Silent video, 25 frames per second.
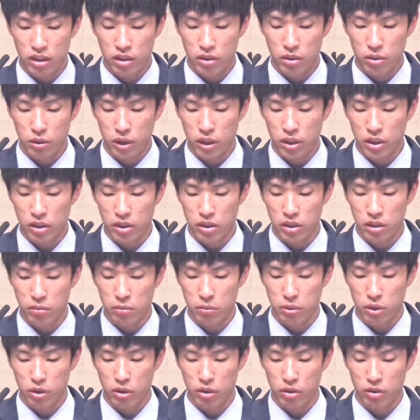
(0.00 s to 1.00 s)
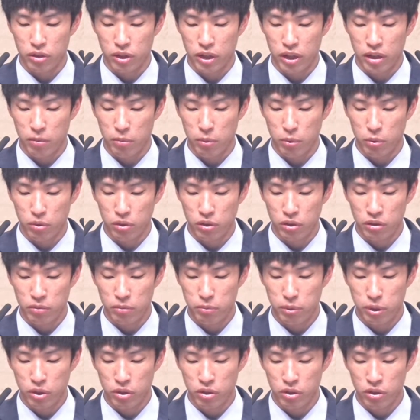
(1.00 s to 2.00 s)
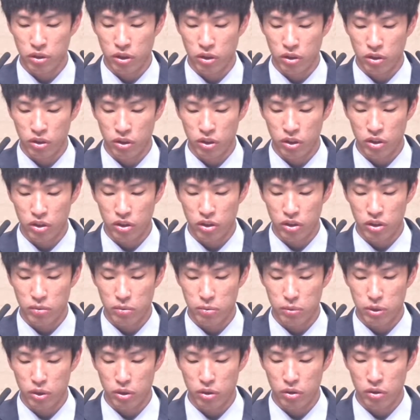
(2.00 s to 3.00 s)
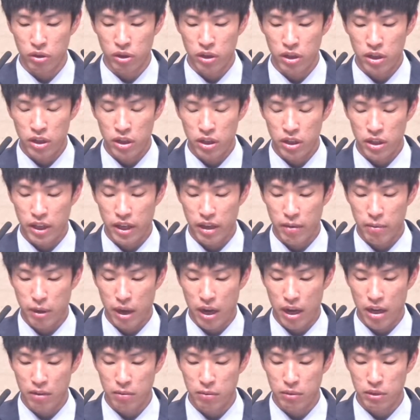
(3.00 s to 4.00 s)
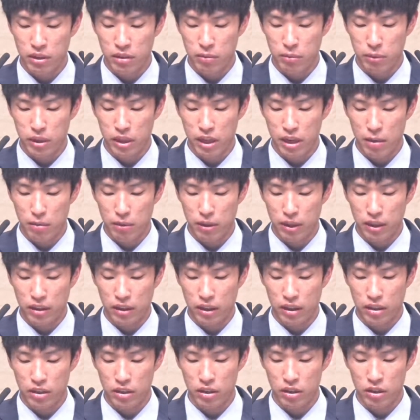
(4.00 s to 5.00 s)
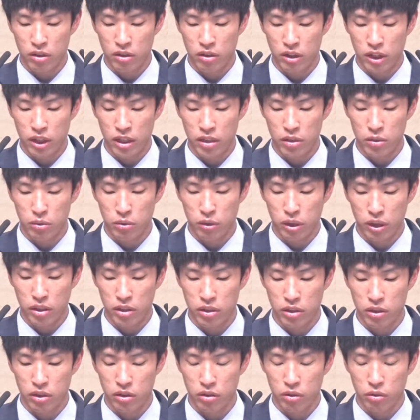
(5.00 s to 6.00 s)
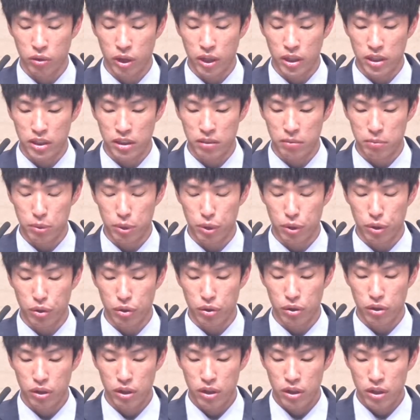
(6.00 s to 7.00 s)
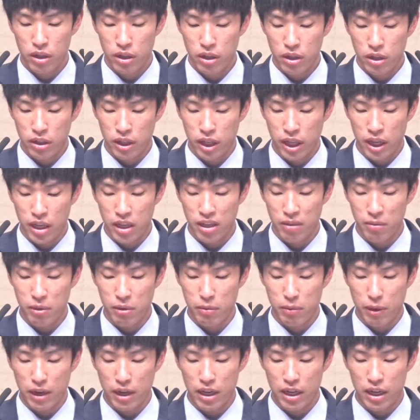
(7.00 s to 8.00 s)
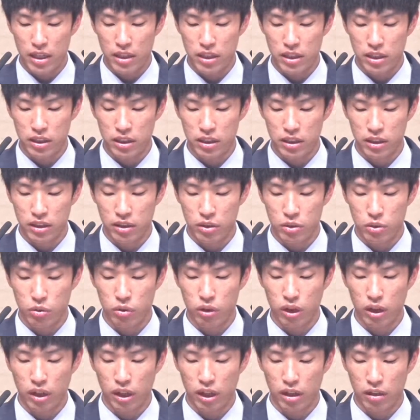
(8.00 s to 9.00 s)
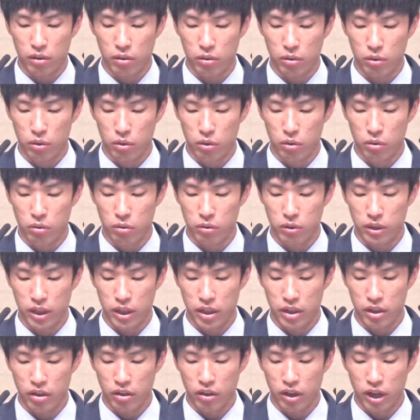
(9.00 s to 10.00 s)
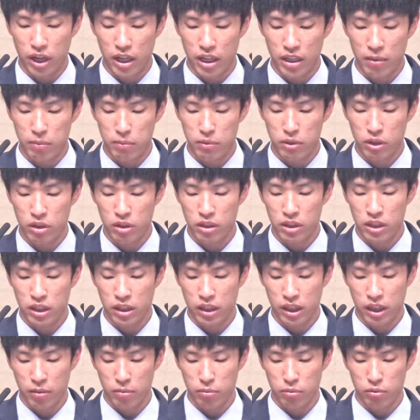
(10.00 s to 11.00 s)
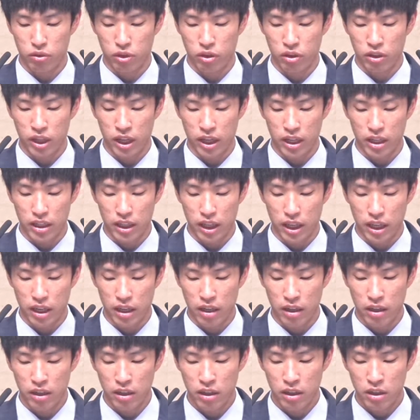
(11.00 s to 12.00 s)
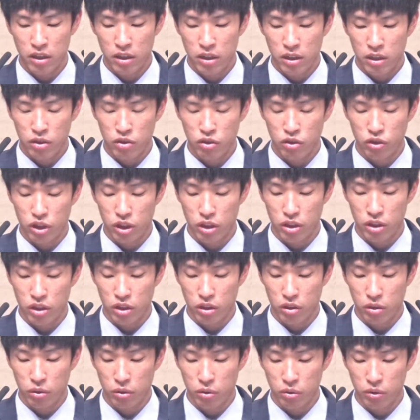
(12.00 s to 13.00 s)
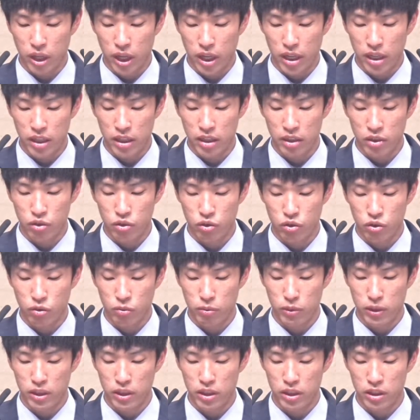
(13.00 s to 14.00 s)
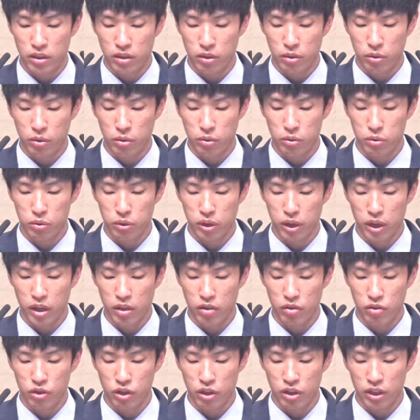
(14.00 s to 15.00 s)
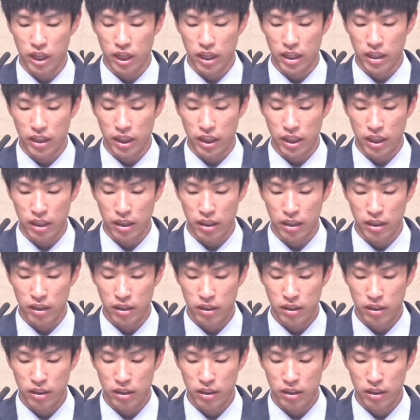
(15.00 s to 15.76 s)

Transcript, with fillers: 쏟아졌으며 내 모든 뼈는 어그러졌으며 내 마음은 밀랍 같아서 내 속에서 녹았으며 내 힘이 말라 질그릇 조각 같고 내 혀가 입 천장에 붙었나이다. 주께서 또 나를 죽음의 진토 속에 두셨나이다.